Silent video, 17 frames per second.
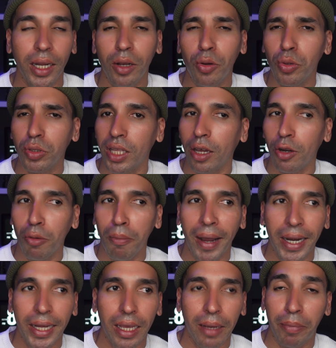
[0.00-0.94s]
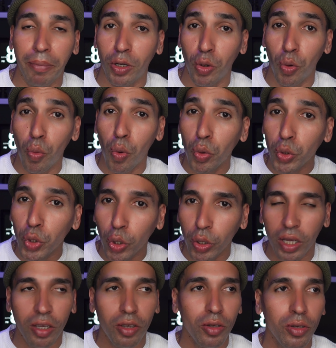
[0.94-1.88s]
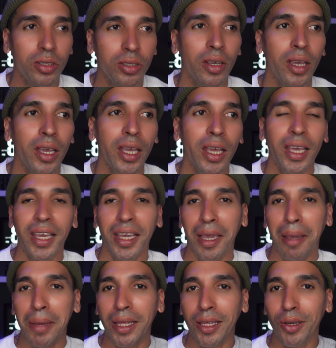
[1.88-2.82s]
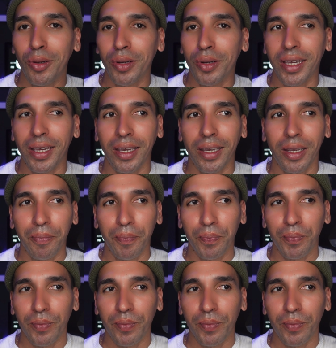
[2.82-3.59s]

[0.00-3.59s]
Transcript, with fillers: Les gustaron varias, pero hubo uno de ellos que me dijo que